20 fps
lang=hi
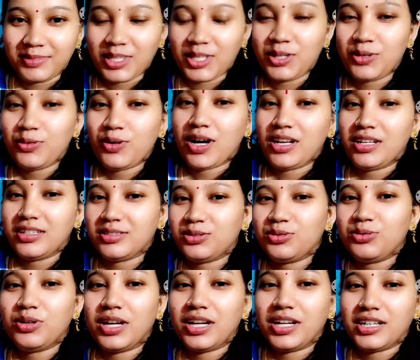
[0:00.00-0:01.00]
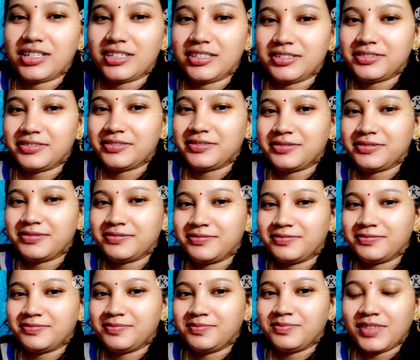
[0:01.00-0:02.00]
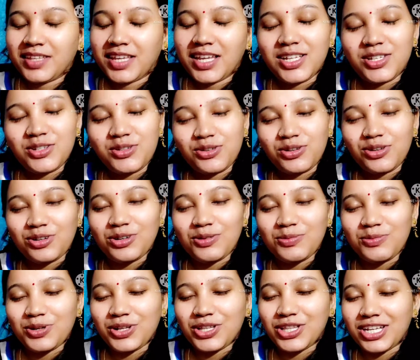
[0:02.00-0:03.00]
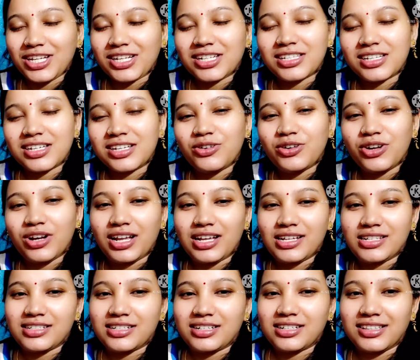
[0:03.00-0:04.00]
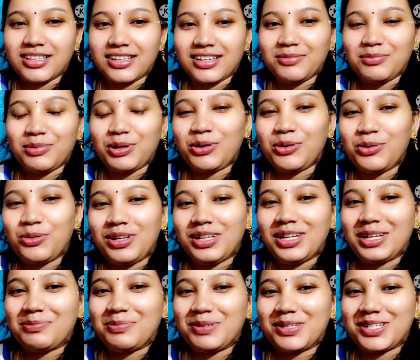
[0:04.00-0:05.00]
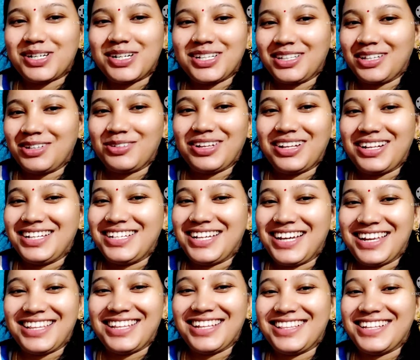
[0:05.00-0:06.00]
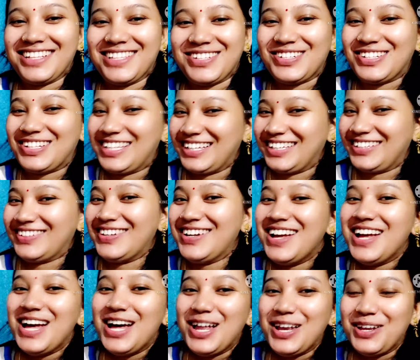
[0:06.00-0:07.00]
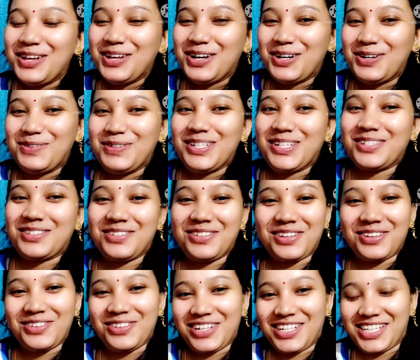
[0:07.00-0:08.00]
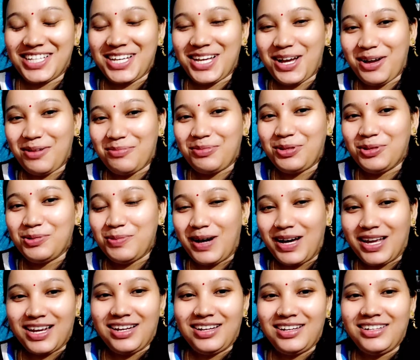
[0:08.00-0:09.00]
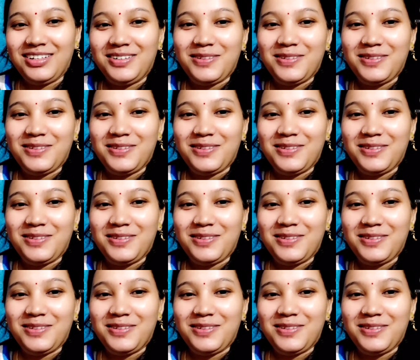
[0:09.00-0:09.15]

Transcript: क्यों आलस क्यों आएगा छुट्टी को पूरी तरीके से यूटिलाइज करते हैं बिल्कुल एक परसेंट इधर उधर नहीं जाने देते छुट्टी को नौ बजे सो के उठे थे अब दोबारा